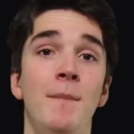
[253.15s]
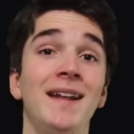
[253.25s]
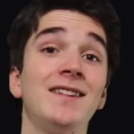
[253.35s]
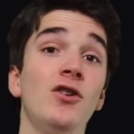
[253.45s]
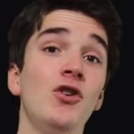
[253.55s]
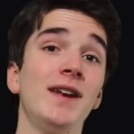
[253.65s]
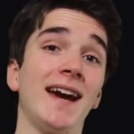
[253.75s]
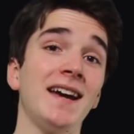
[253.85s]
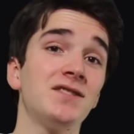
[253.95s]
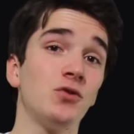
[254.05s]
Maintenant,
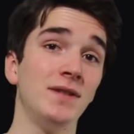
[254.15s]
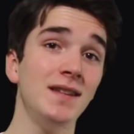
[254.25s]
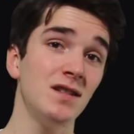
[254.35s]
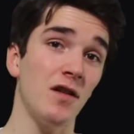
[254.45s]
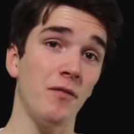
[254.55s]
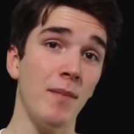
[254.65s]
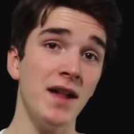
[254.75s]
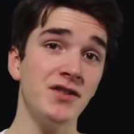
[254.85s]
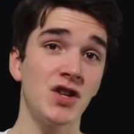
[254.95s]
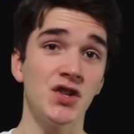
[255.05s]
il reste 19
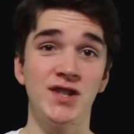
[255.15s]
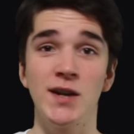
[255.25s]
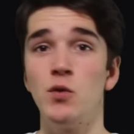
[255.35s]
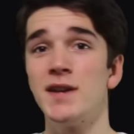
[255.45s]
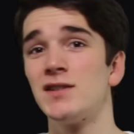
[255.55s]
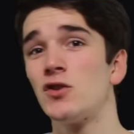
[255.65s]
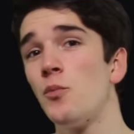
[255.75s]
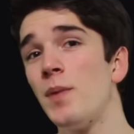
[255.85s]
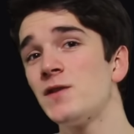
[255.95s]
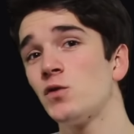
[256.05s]
matchs. Giroud et ses
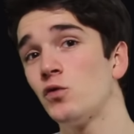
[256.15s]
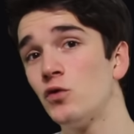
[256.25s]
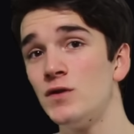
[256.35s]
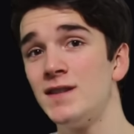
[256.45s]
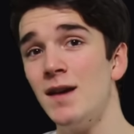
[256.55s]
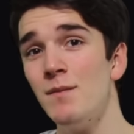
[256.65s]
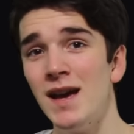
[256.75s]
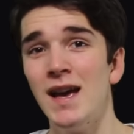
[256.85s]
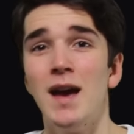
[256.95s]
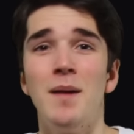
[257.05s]
copains sont
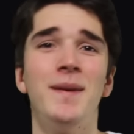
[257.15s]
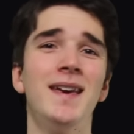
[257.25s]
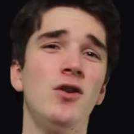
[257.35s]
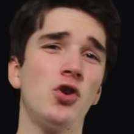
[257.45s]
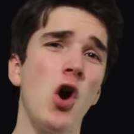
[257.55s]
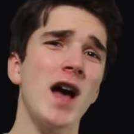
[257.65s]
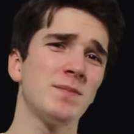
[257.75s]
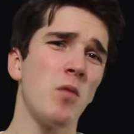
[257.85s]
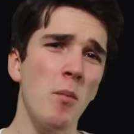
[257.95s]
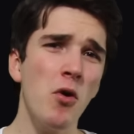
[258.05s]
deuxièmes. Mais encore
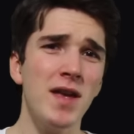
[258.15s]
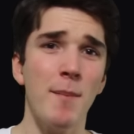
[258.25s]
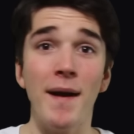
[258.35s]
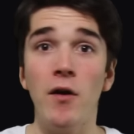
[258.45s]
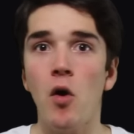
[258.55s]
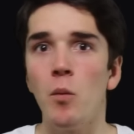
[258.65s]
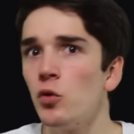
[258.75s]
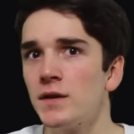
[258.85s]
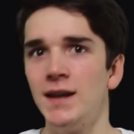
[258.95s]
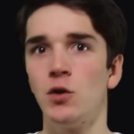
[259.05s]
à ce moment, il n'y a pas grand
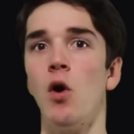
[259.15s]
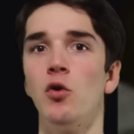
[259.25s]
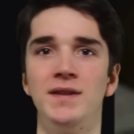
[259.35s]
monde qui croit au